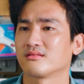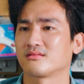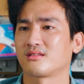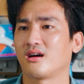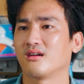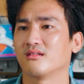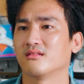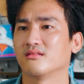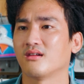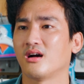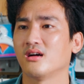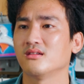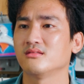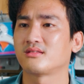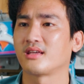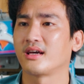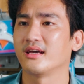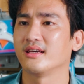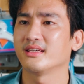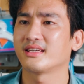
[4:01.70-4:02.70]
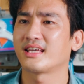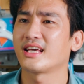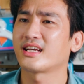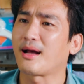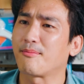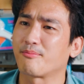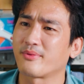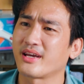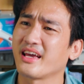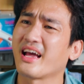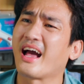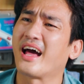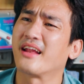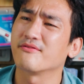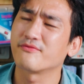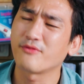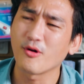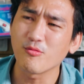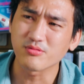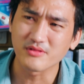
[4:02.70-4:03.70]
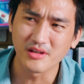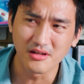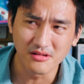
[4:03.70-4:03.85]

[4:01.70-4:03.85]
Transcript: Trời ơi chị, cái cặp kia hạnh phúc